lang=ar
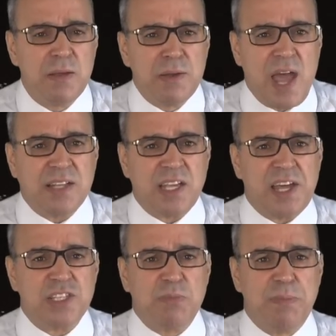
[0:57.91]
ناطق
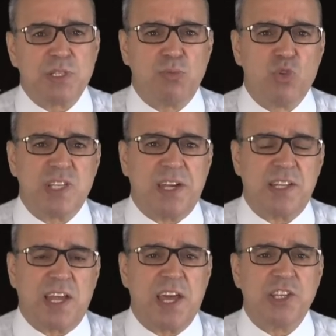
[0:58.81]
رسمي باسم
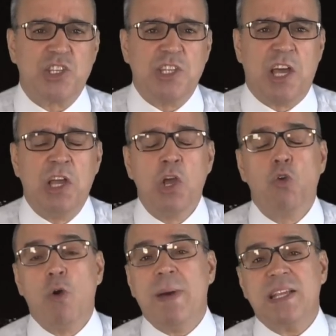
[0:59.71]
وزارة الخارجية
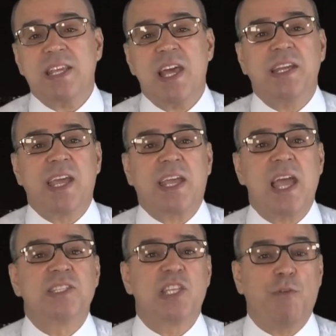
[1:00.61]
وبعد ذلك
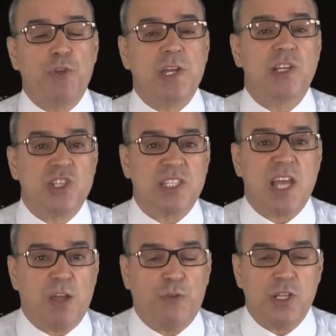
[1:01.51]
كان سفير
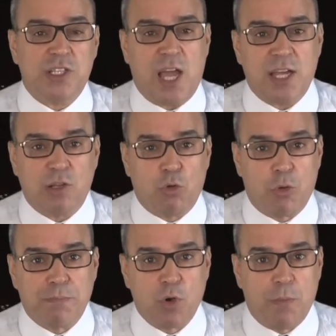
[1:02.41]
الجزائر في الاتحاد
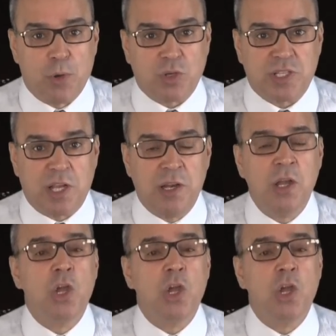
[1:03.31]
الأوروبي وبروكسل